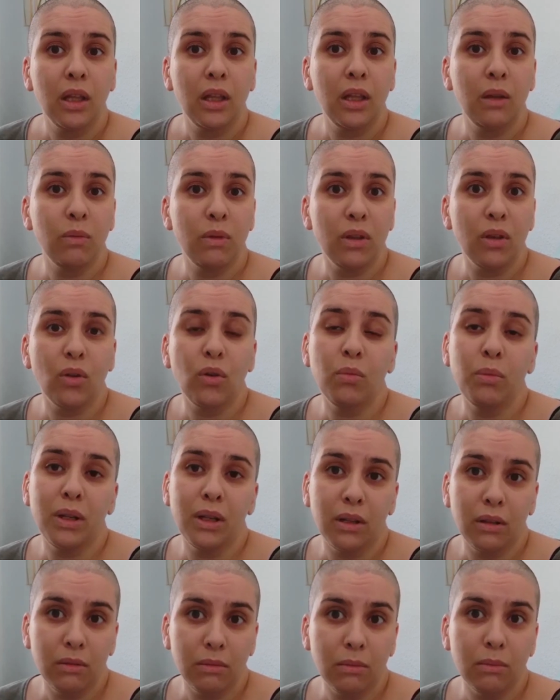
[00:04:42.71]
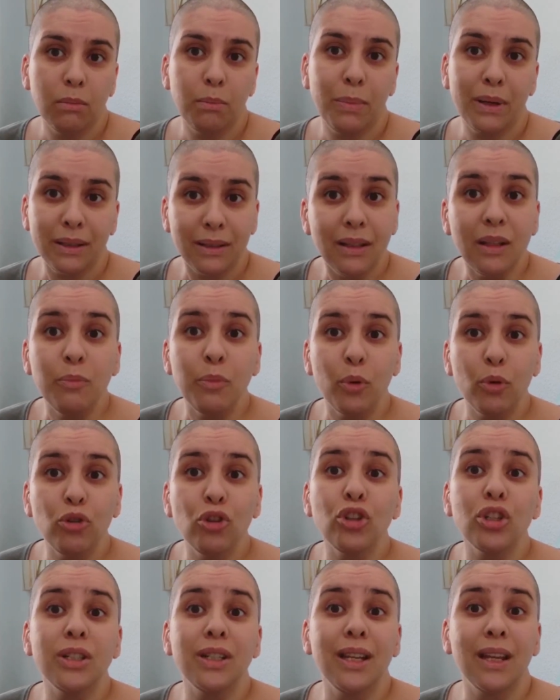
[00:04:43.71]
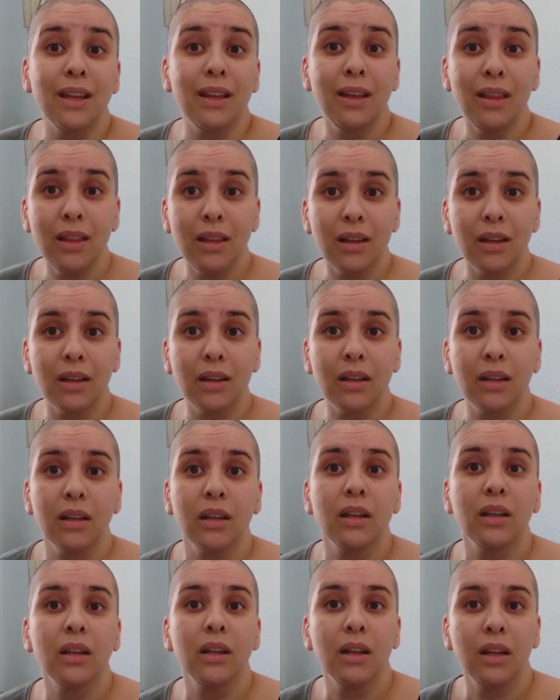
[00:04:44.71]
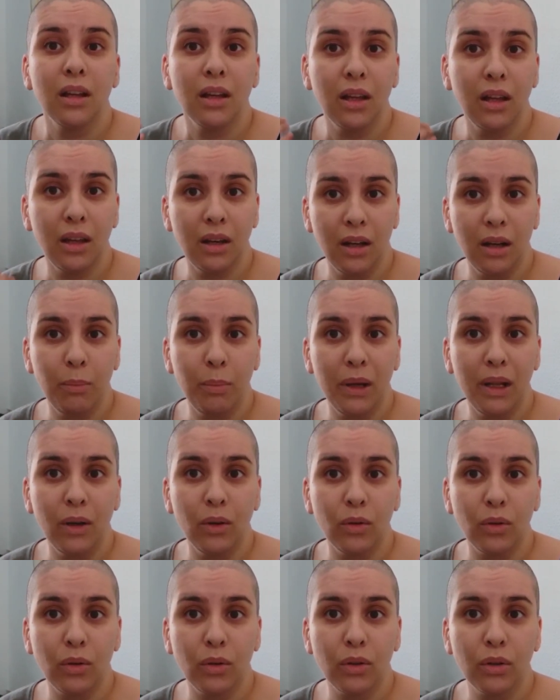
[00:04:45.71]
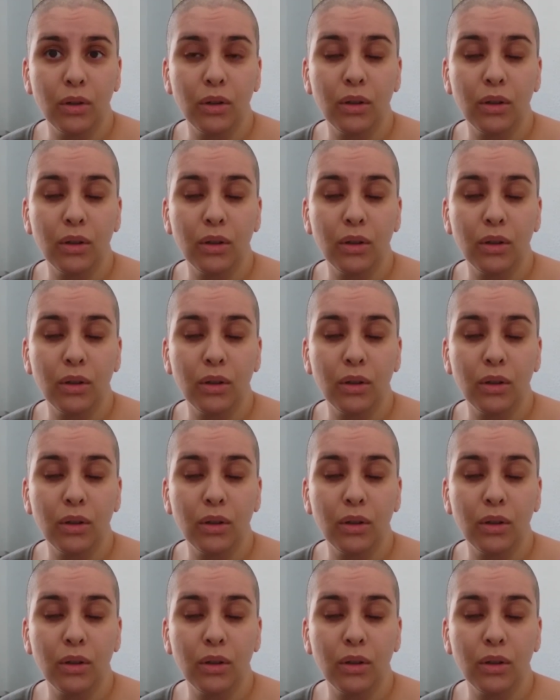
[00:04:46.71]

Y me dijo, hombre, parte del producto se queda en el pelo.